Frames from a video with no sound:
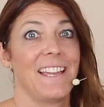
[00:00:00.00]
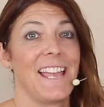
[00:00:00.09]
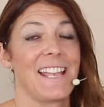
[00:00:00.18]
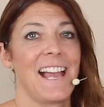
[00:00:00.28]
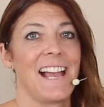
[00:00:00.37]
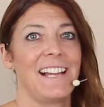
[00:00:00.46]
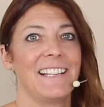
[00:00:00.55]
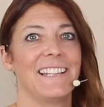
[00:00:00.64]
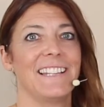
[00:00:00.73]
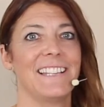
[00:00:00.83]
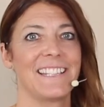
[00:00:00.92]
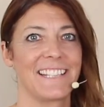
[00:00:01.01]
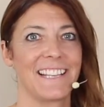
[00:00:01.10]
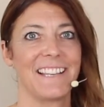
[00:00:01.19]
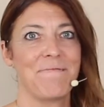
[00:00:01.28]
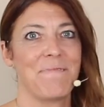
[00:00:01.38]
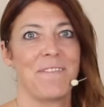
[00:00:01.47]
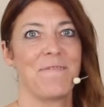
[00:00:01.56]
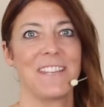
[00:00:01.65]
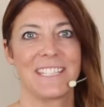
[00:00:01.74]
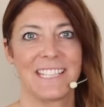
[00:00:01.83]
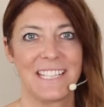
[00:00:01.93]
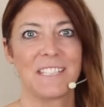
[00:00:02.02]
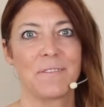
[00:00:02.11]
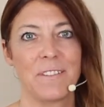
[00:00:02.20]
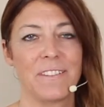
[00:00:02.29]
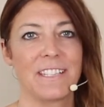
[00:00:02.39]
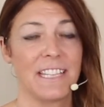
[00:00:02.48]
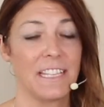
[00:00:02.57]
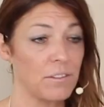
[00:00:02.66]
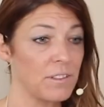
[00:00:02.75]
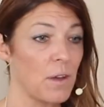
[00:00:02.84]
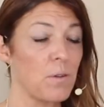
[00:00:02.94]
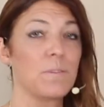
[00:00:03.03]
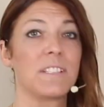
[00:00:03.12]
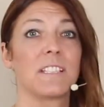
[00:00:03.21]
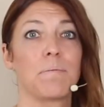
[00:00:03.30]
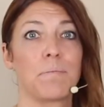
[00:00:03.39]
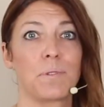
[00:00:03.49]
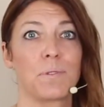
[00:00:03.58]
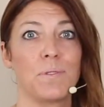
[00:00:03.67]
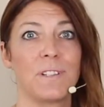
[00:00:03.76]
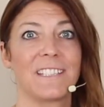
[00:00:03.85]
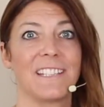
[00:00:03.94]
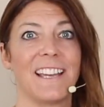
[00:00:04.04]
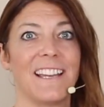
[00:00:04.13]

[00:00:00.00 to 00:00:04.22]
egal. Ich, wir sind so, wie wir sind und auch unsere Produkte.